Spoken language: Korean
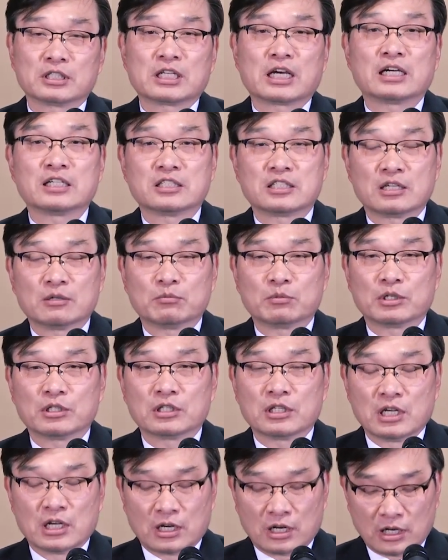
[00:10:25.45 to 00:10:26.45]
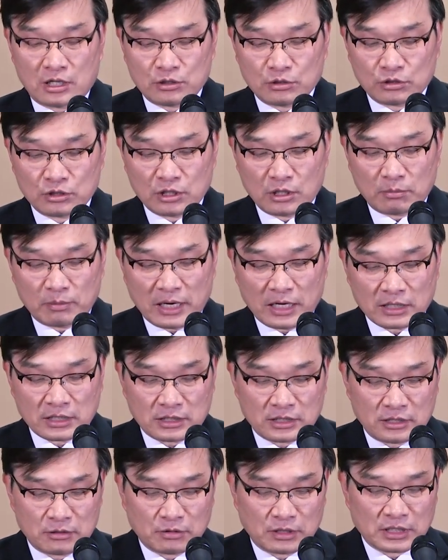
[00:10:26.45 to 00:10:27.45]
다시 한번 어,
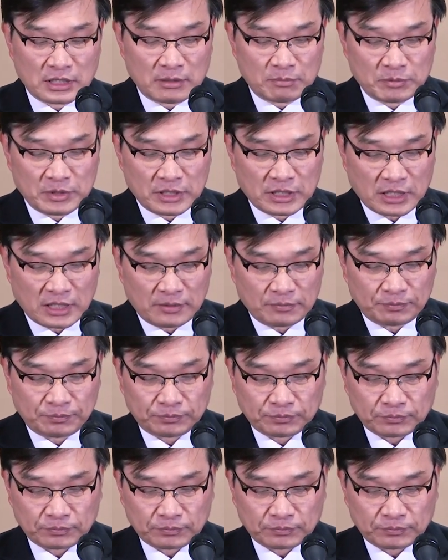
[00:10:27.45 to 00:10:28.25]
유념하기를 원합니다.